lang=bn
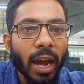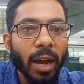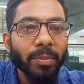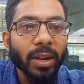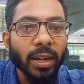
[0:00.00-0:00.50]

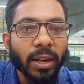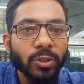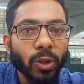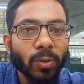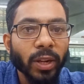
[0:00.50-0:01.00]
আমরা
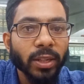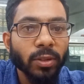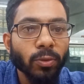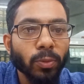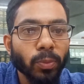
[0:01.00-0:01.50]
যখন একটা
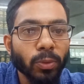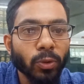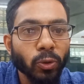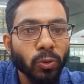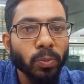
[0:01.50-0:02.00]
কোনো
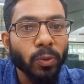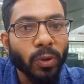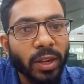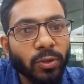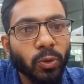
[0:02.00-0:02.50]
নতুন
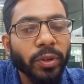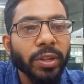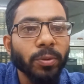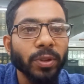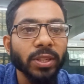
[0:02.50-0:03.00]
প্রোডাক্ট
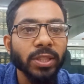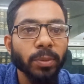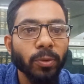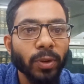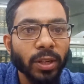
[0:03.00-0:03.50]
তৈরি করি সেই
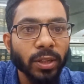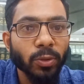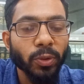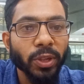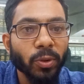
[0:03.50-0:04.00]
প্রোডাক্টটা
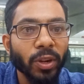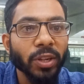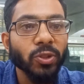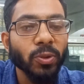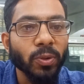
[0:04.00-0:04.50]
তৈরি
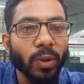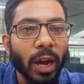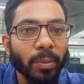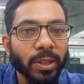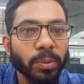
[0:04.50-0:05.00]
করার জন্য
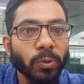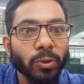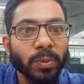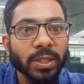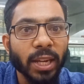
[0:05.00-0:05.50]
আমাদের
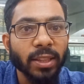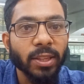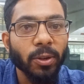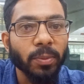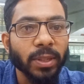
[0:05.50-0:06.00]
প্রথমে
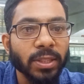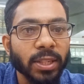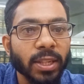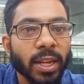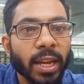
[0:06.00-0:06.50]
জানতে হবে
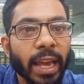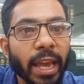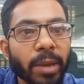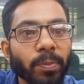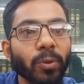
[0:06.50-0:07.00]
যে
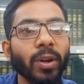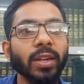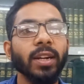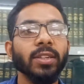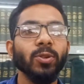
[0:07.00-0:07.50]
এই
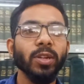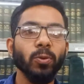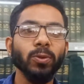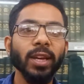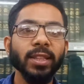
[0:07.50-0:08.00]
প্রোডাক্টটা আসলে
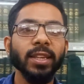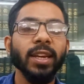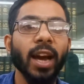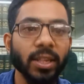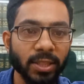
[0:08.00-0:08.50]
কোথায়
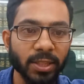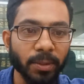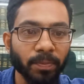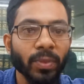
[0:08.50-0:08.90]
থেকে আসছে